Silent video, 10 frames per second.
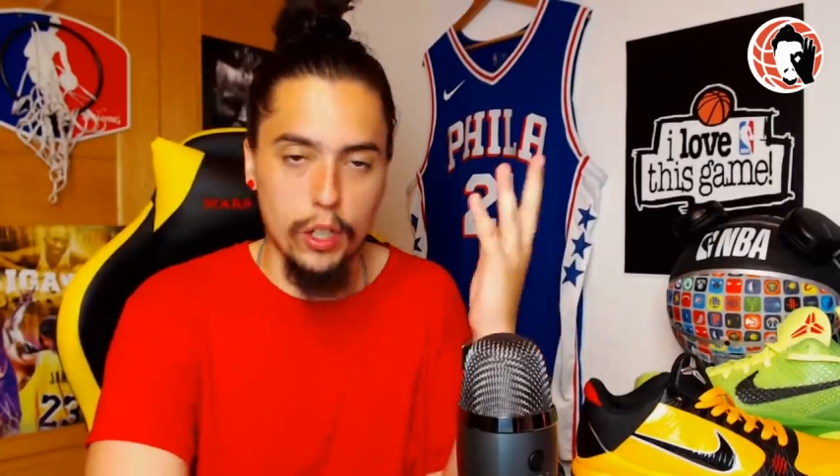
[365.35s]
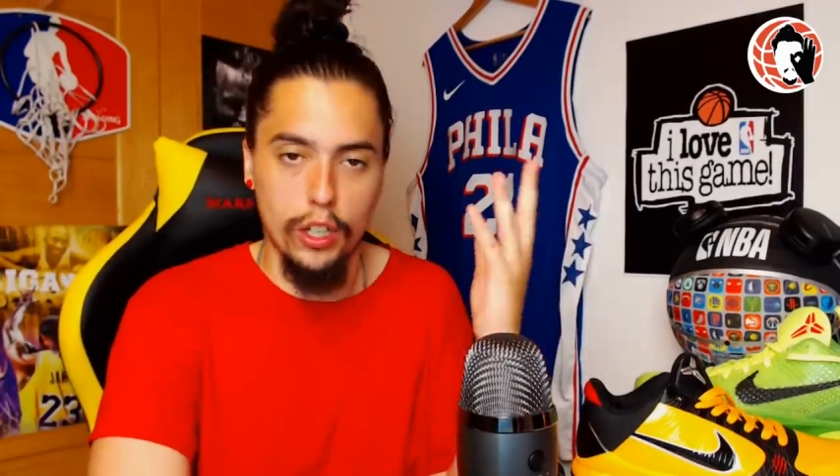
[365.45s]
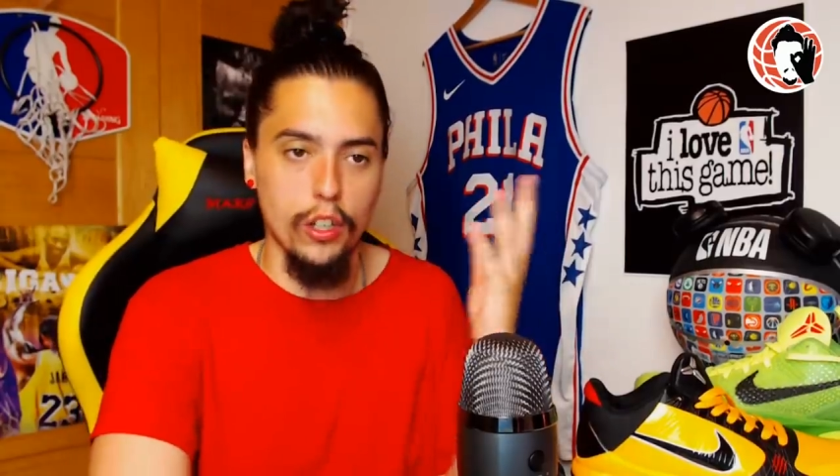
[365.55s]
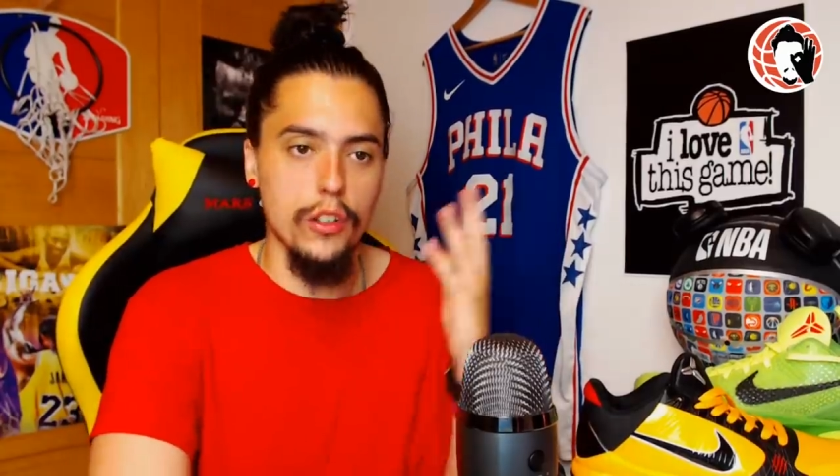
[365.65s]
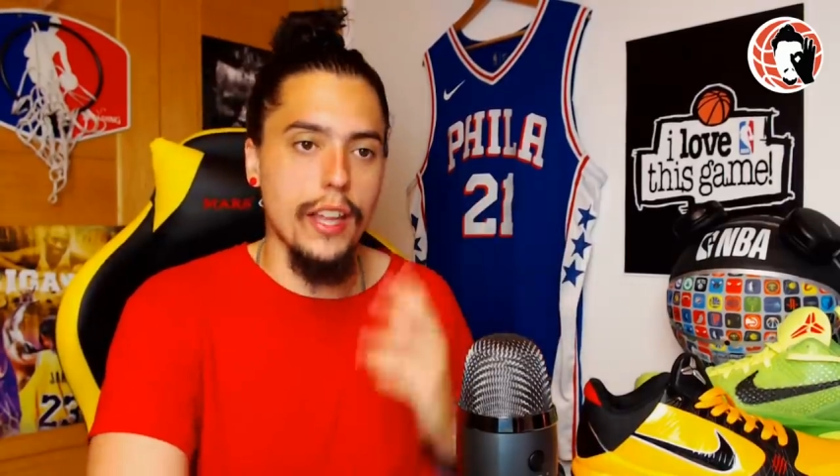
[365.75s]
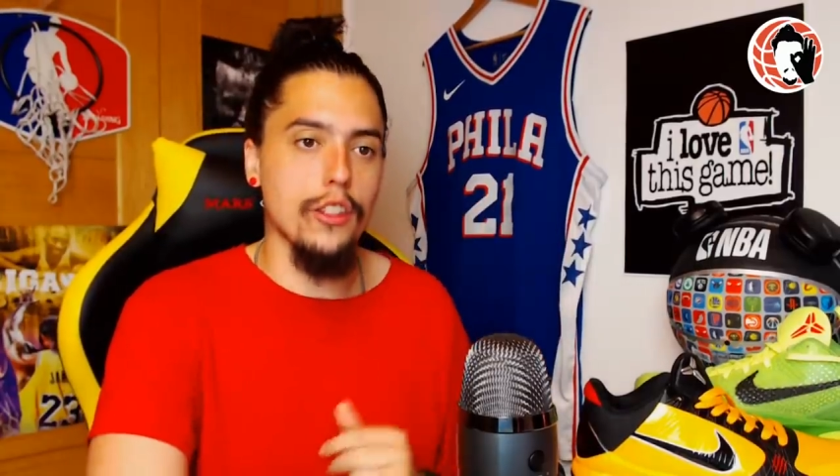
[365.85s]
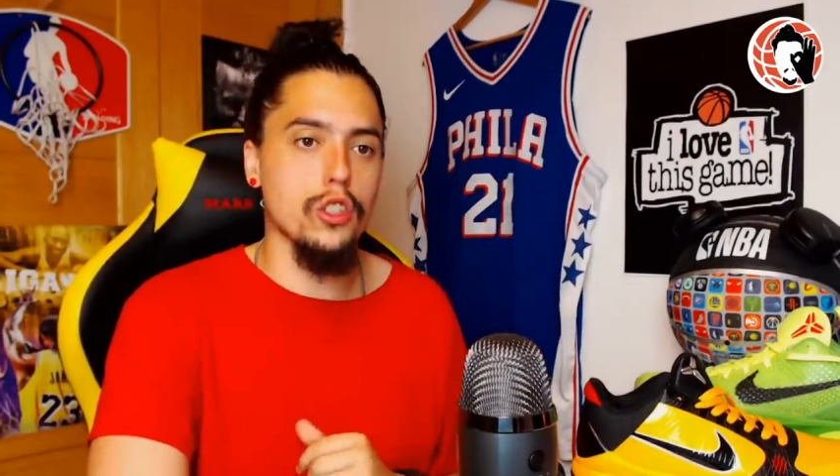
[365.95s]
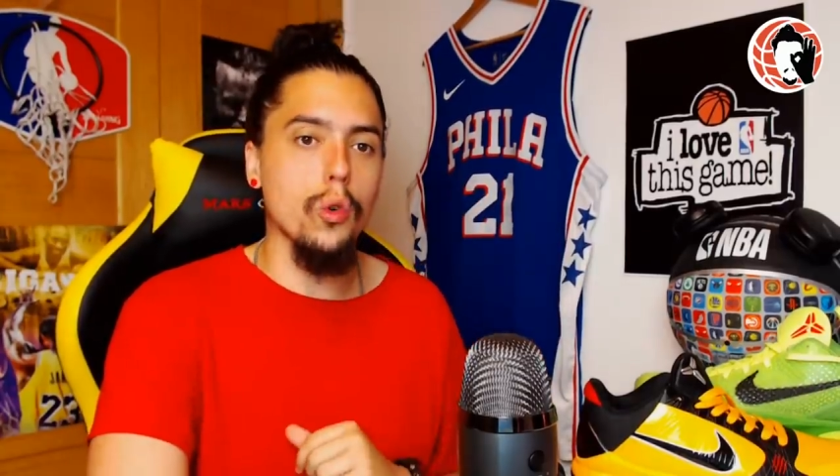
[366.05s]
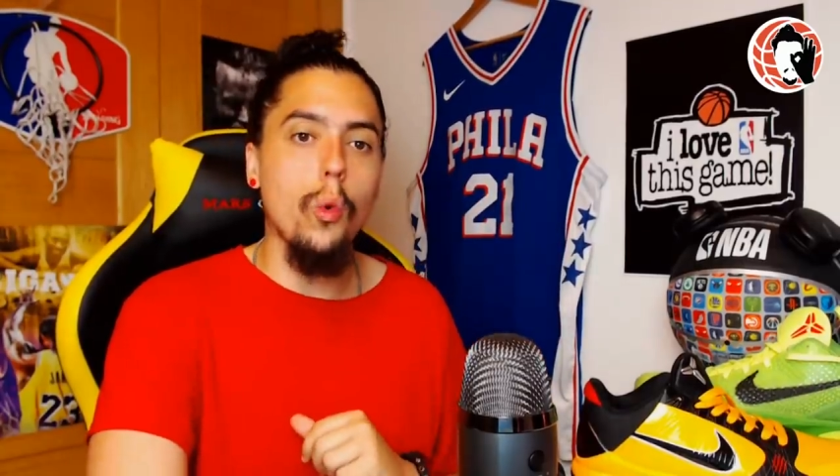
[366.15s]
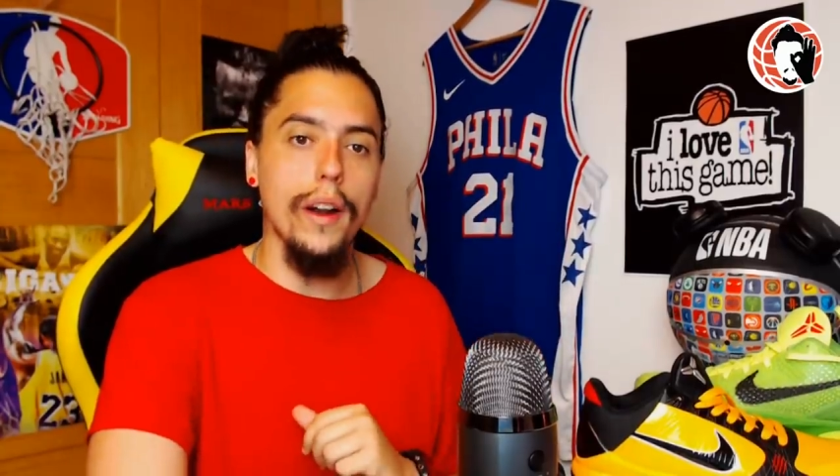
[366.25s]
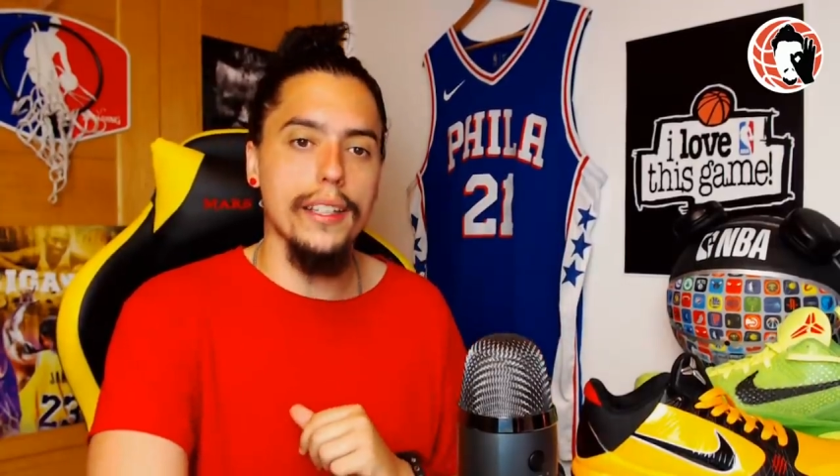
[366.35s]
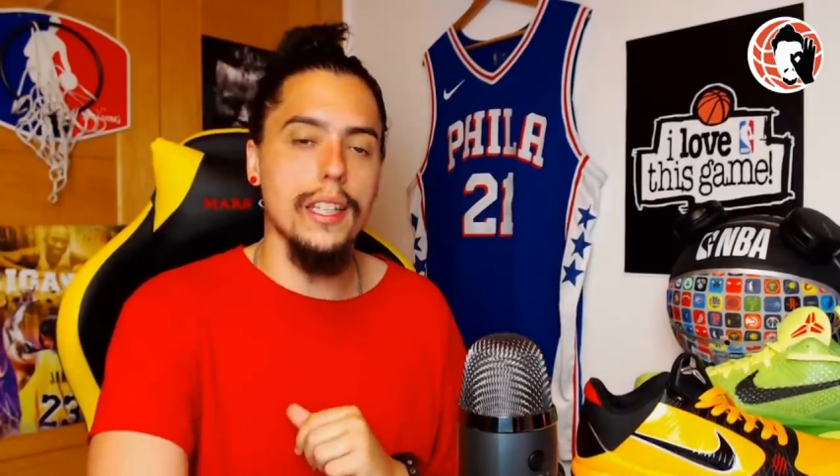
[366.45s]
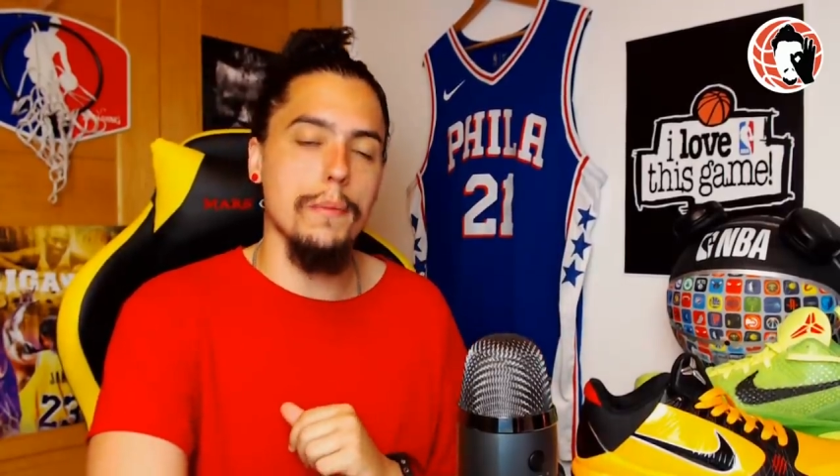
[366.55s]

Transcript: pero redondeando son 40